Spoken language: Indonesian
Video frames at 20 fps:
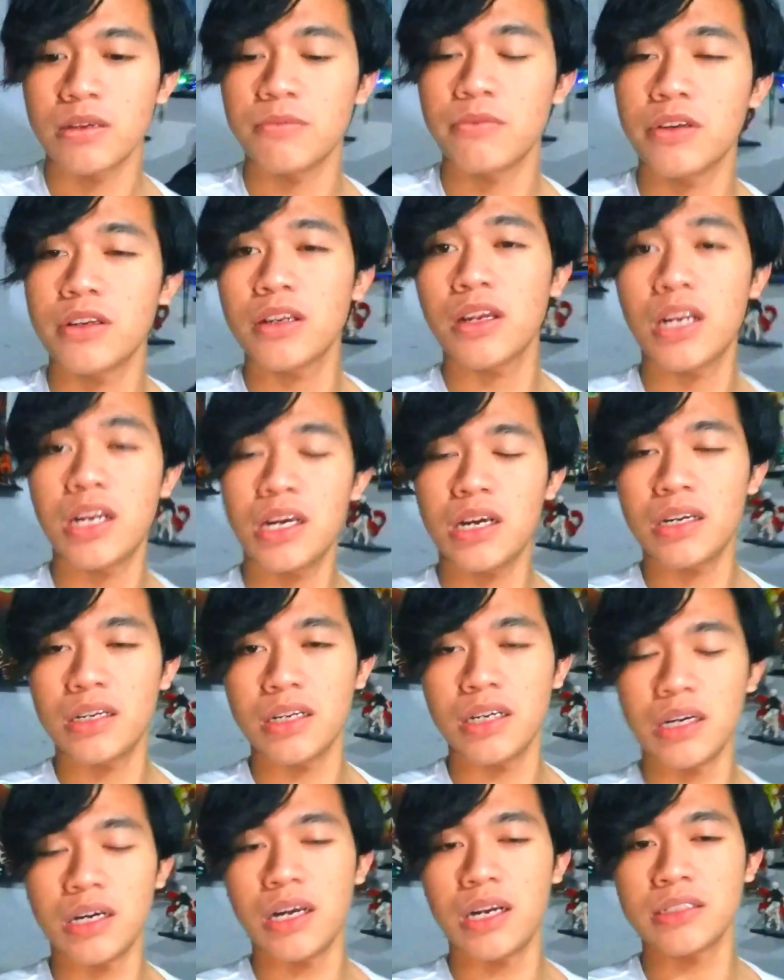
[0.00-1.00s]
mungkin
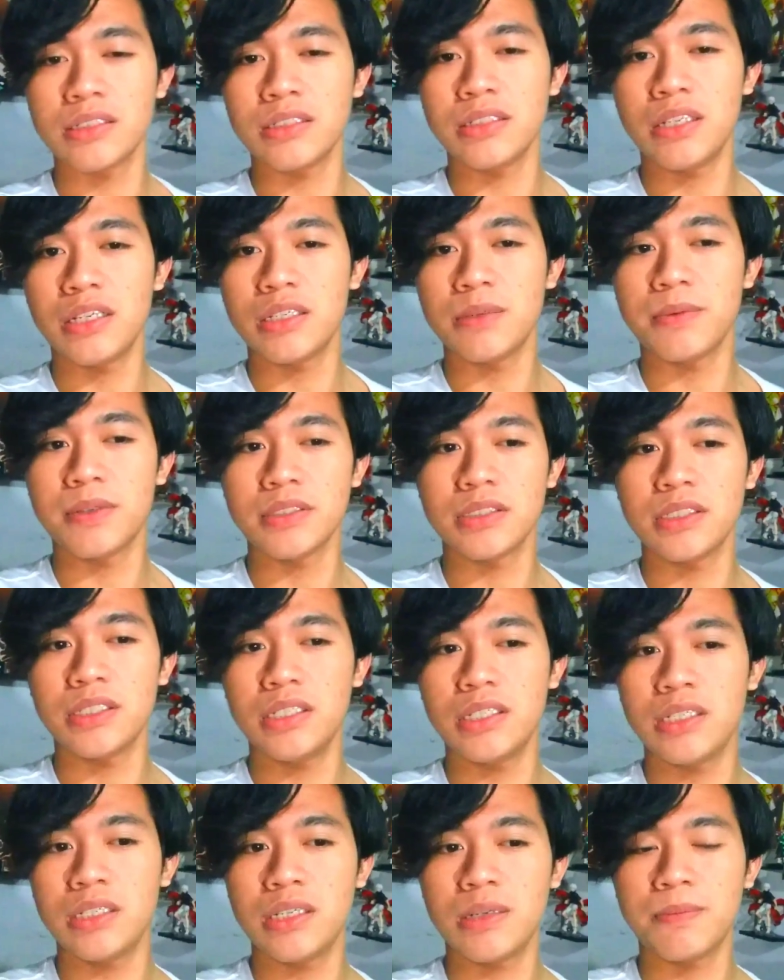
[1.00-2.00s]
karena ada alasan yang dimana
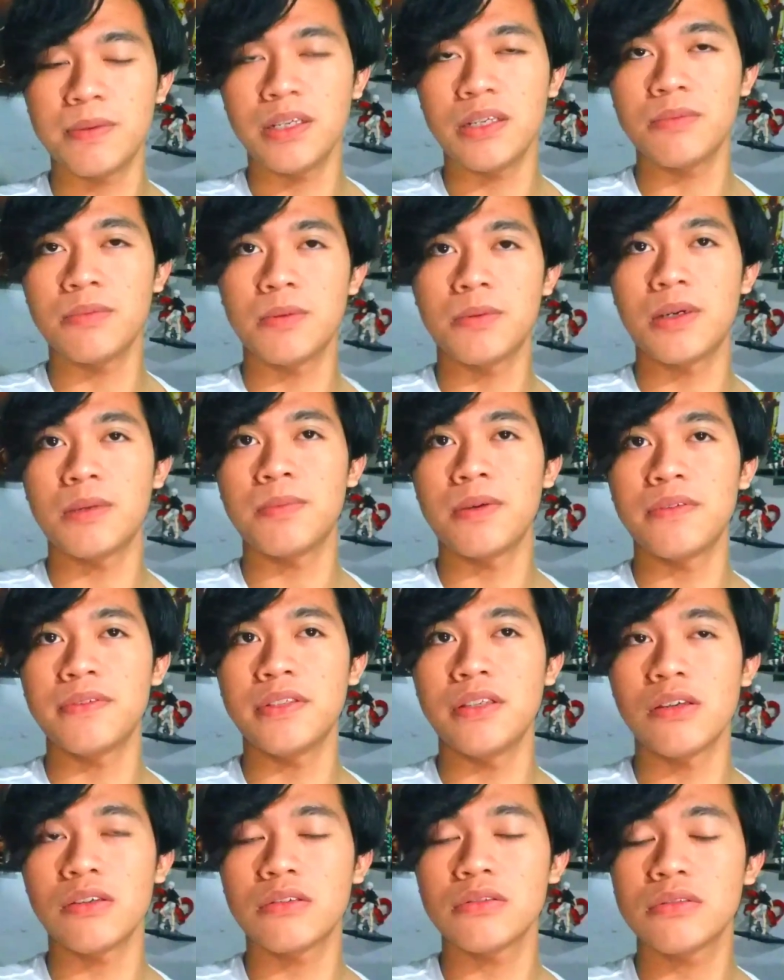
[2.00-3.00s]
sini apa ya beberapa
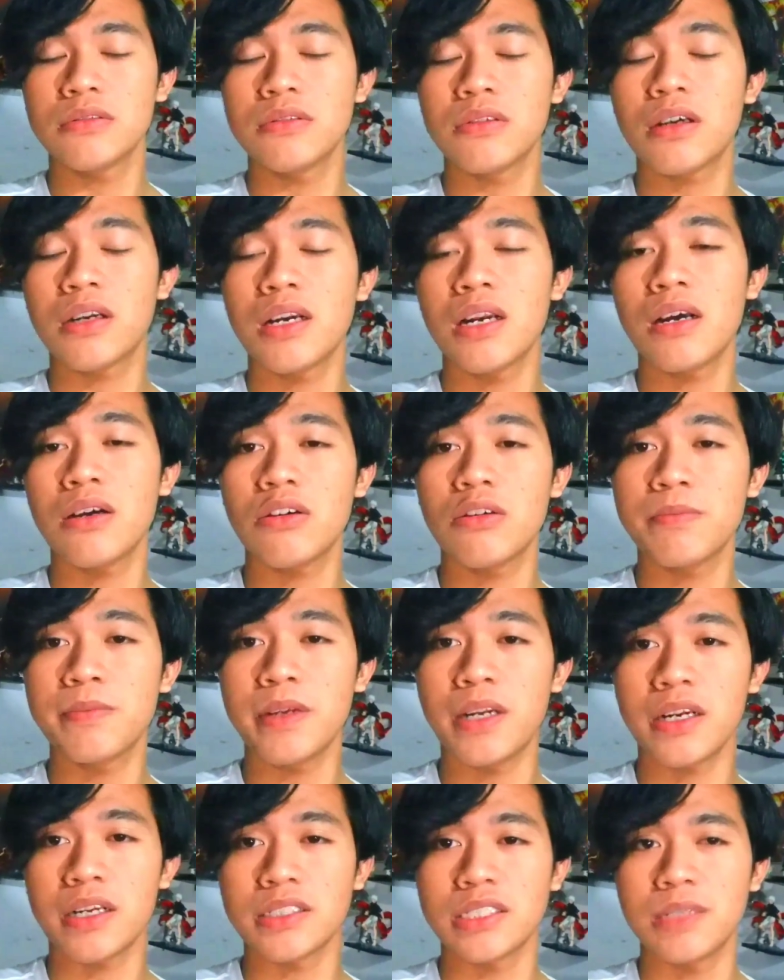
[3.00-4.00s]
video aku tuh kena
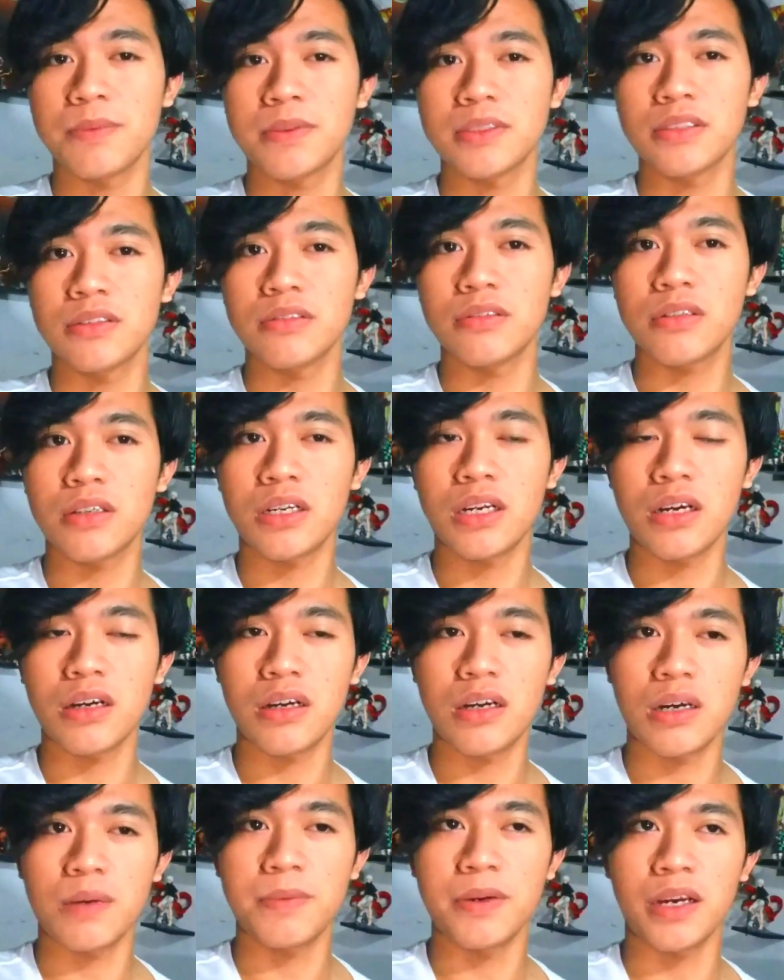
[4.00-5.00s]
copyright ya, guys ya pas itu
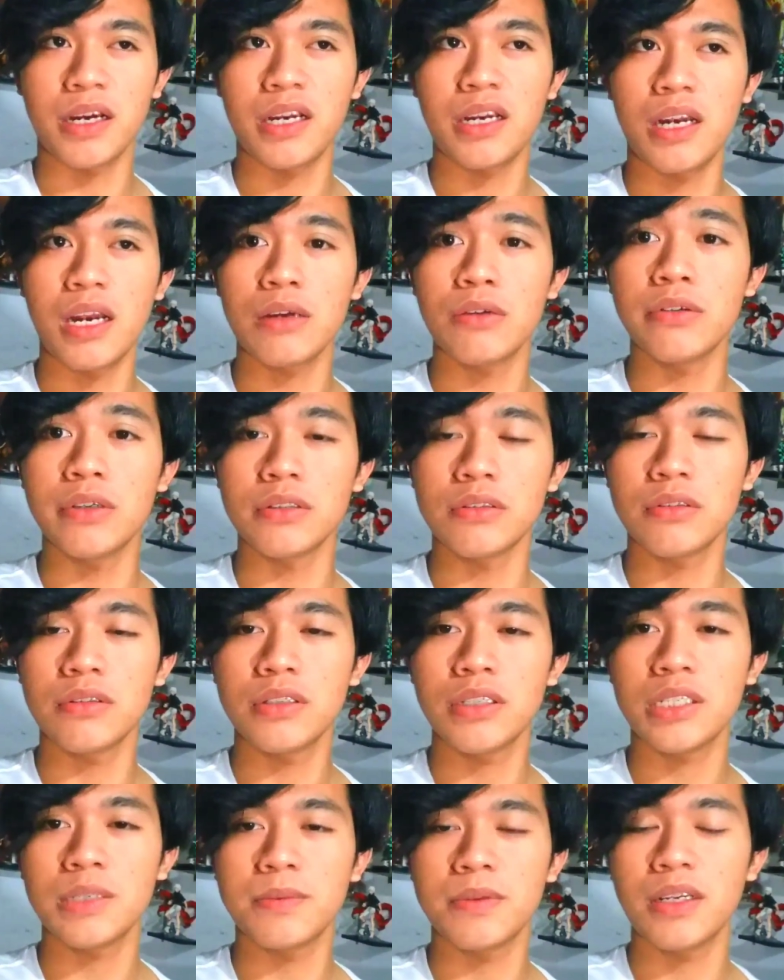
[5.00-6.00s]
kena apa ya kayak lagu
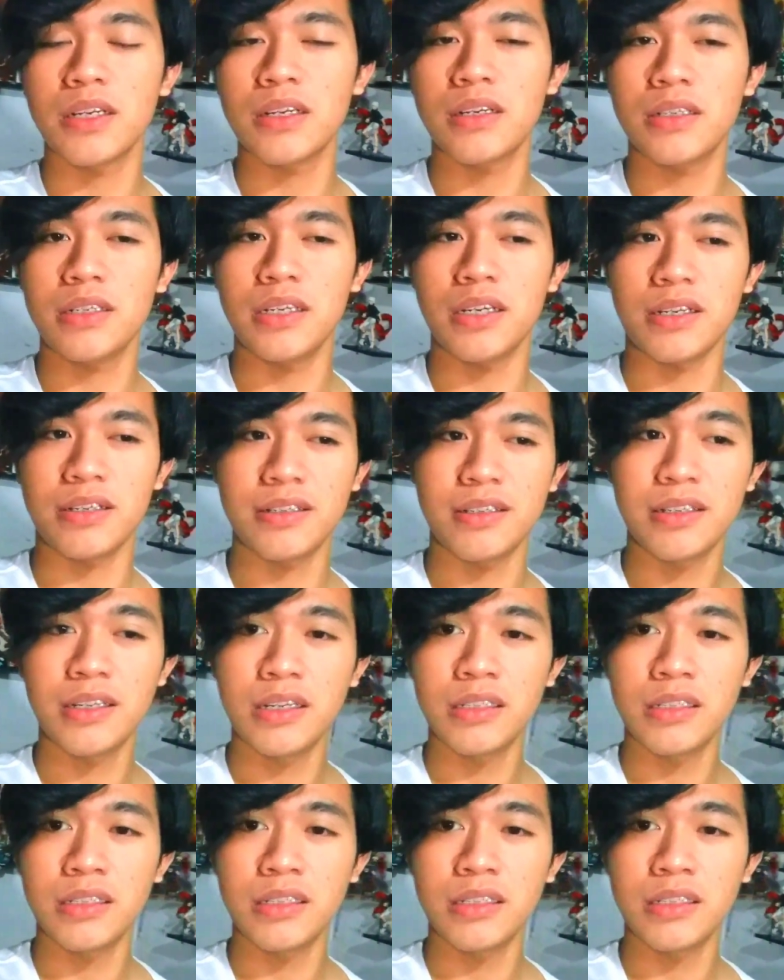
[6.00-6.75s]
gitu yang dimana ya